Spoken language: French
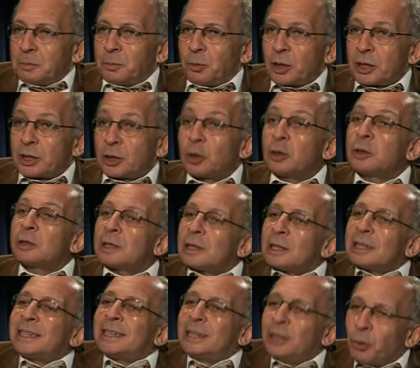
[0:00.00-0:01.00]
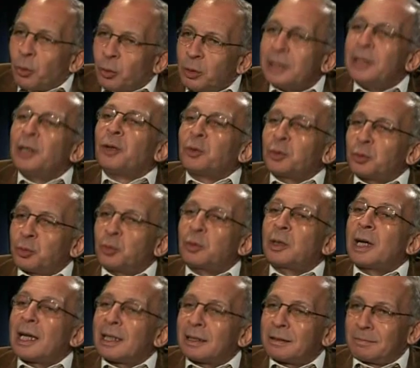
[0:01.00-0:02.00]
pourrait si on est en tout
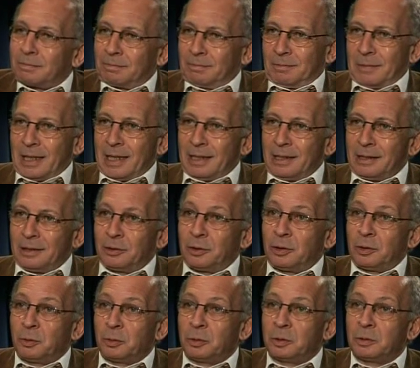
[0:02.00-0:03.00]
cas de,